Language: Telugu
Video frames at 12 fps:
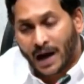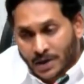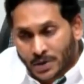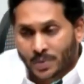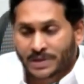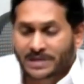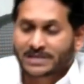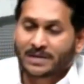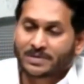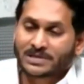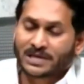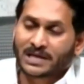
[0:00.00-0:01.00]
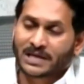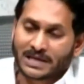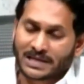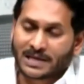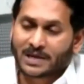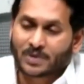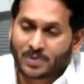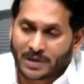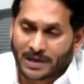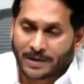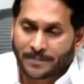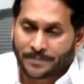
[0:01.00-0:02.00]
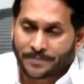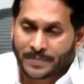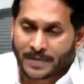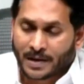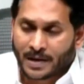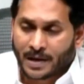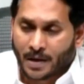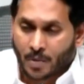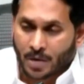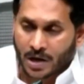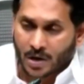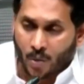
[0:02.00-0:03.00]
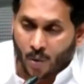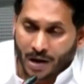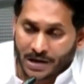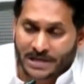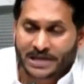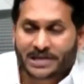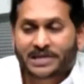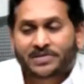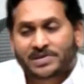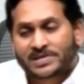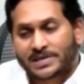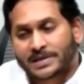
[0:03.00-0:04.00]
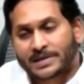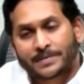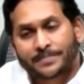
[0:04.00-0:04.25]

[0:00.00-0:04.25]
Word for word: అటువంటి సమస్యలకు ఏదైనా కూడా ఒక క్వాలిటీ రిడ్రెసల్